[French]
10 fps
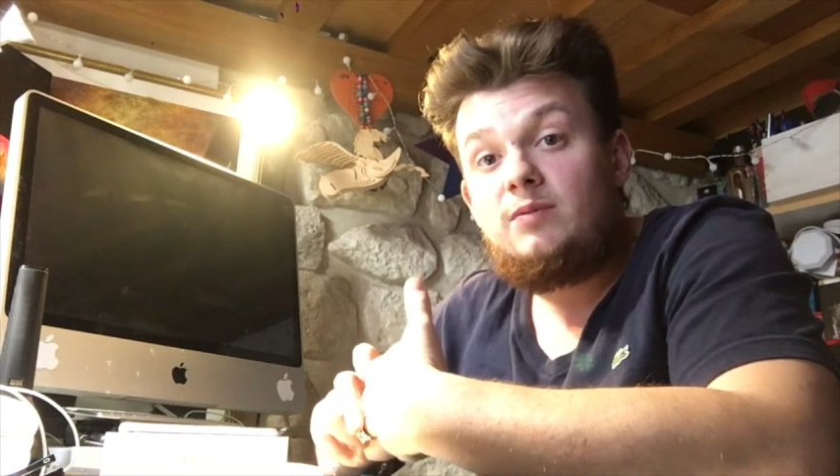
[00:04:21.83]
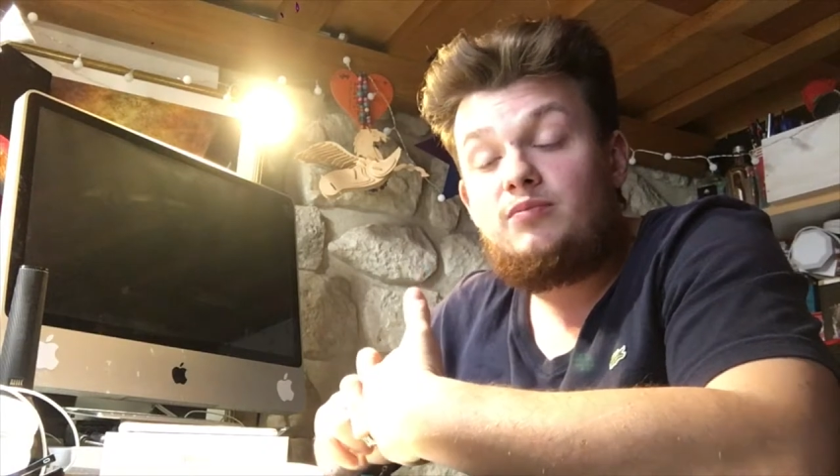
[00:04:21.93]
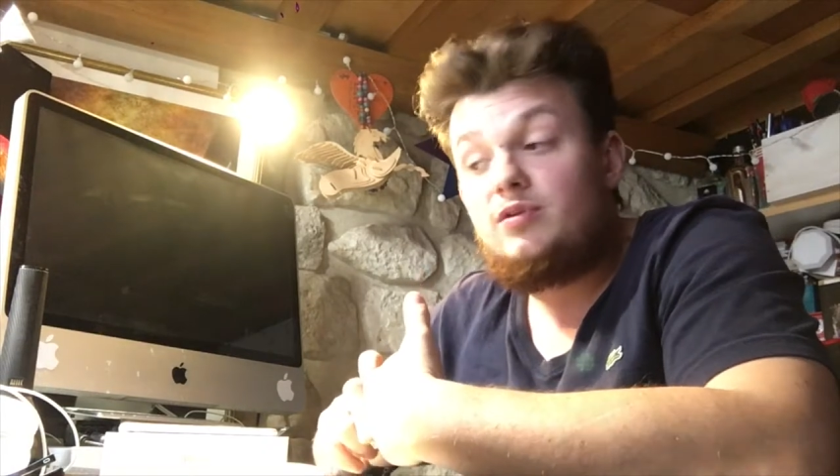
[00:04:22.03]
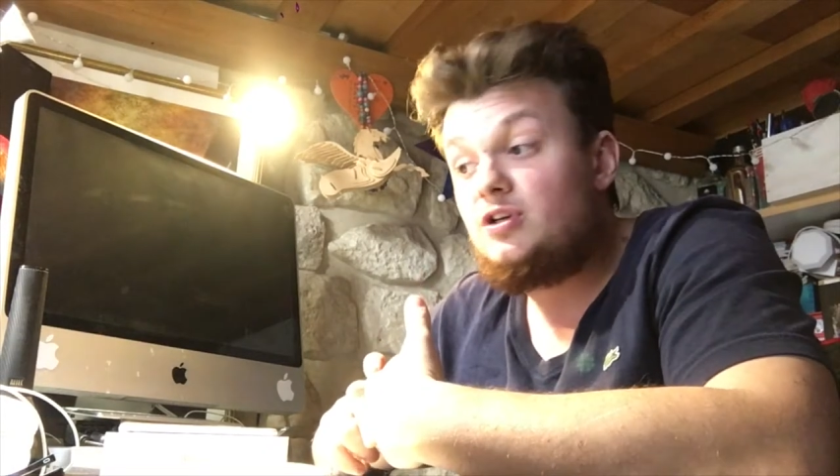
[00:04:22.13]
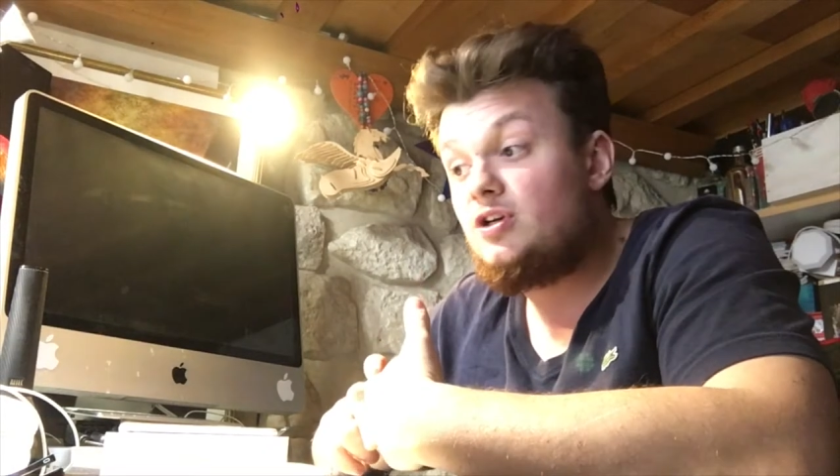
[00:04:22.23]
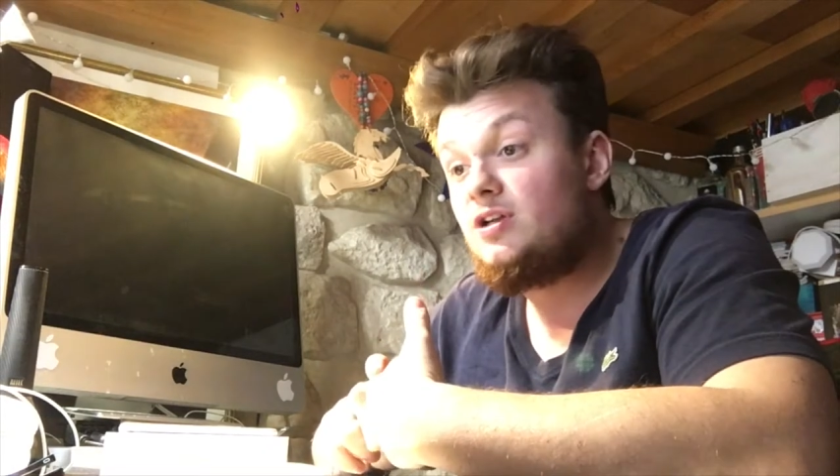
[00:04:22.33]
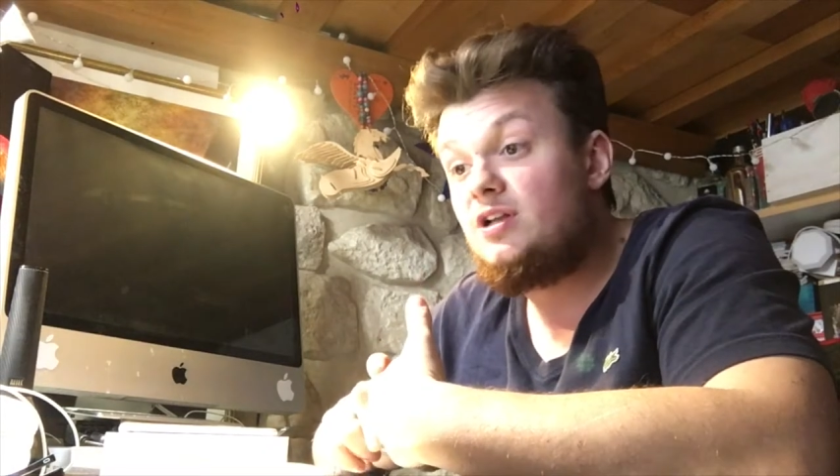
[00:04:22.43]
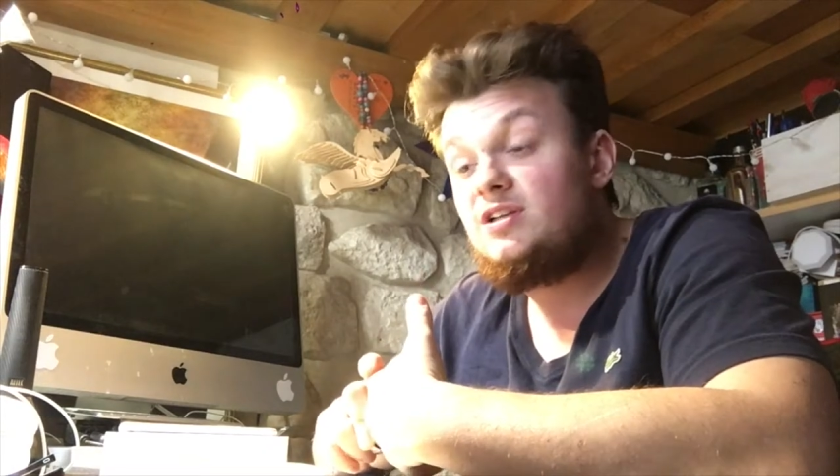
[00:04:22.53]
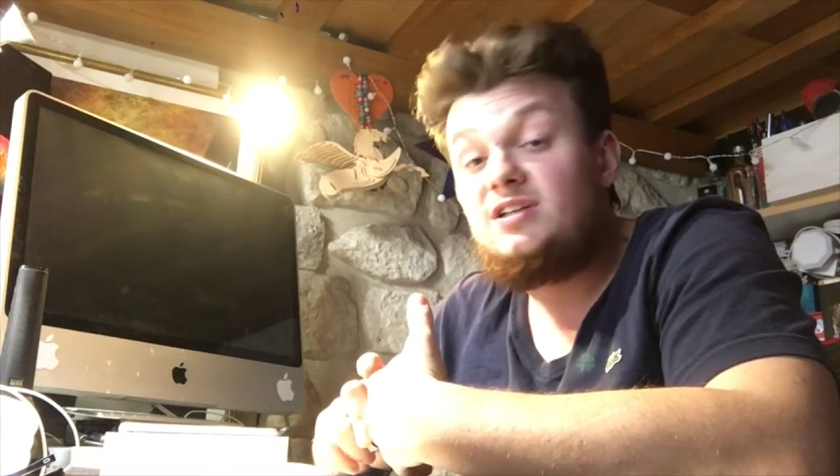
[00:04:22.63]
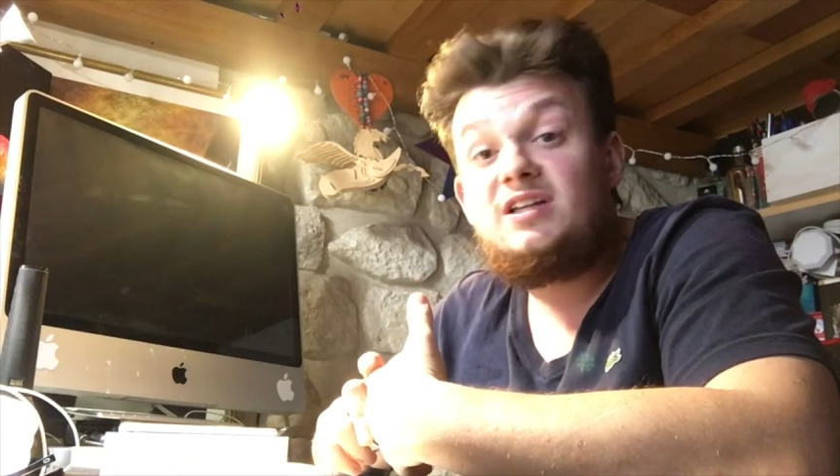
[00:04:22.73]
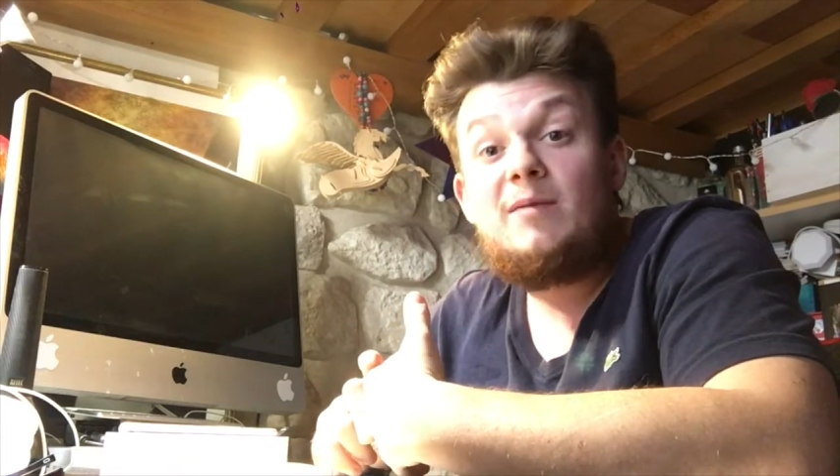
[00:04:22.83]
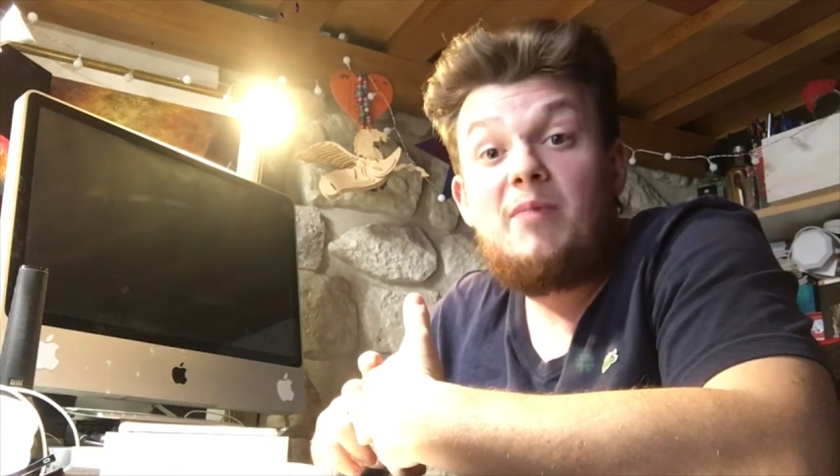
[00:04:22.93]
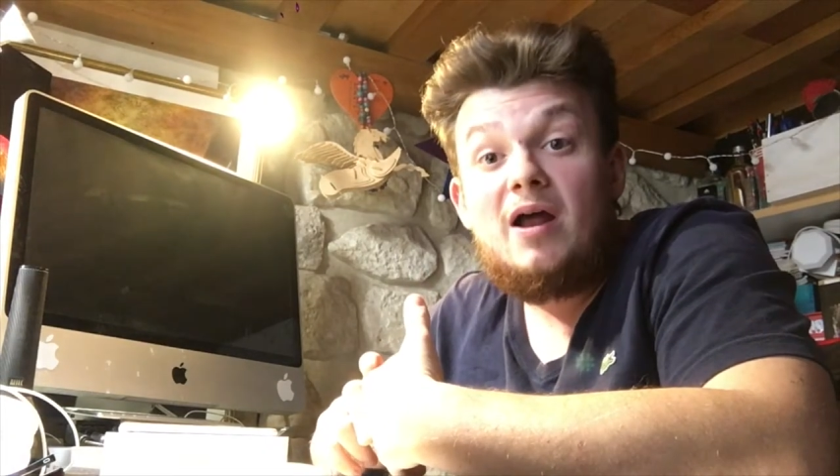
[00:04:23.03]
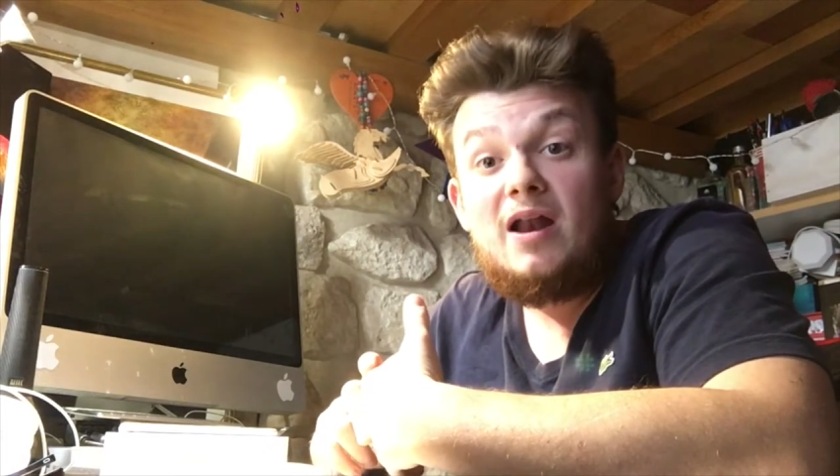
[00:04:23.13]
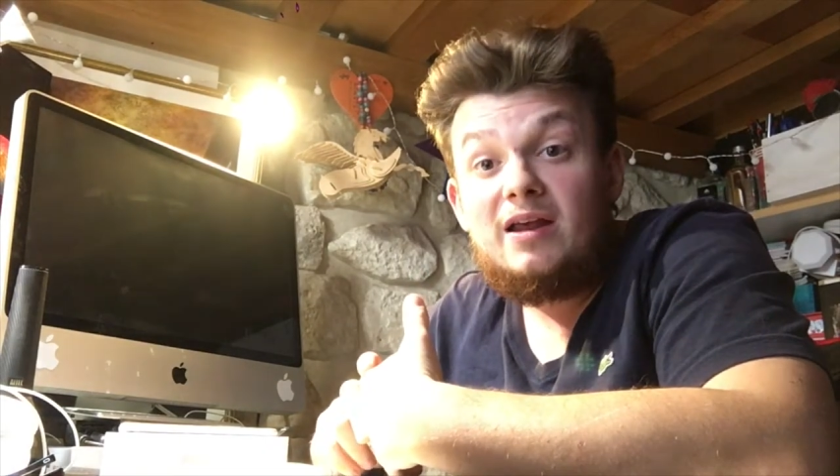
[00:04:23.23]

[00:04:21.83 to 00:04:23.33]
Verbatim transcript: et puis n'hésitez pas à